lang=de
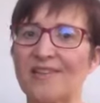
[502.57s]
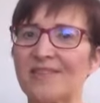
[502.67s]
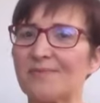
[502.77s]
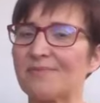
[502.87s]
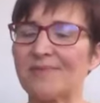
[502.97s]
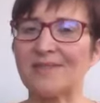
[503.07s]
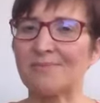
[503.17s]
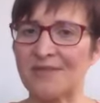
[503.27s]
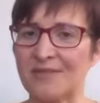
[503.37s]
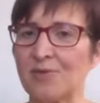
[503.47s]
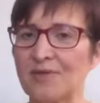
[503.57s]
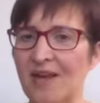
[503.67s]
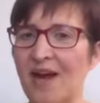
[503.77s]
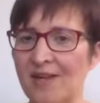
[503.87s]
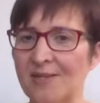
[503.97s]
Das, das passiert uns
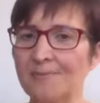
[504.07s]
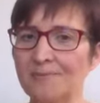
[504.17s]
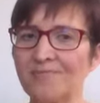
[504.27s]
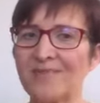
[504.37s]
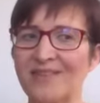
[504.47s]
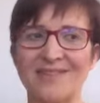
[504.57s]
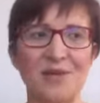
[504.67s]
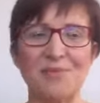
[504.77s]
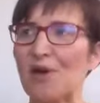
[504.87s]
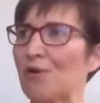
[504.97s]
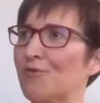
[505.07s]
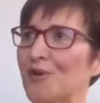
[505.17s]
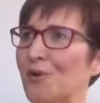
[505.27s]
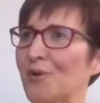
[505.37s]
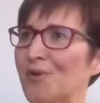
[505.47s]
ja allen, dass mhm. jemand mhm.
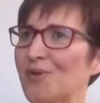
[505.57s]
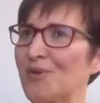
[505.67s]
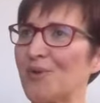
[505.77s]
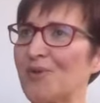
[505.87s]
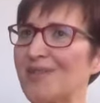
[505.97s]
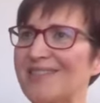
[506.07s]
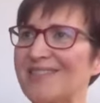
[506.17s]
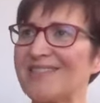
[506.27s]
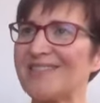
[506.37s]
auftaucht und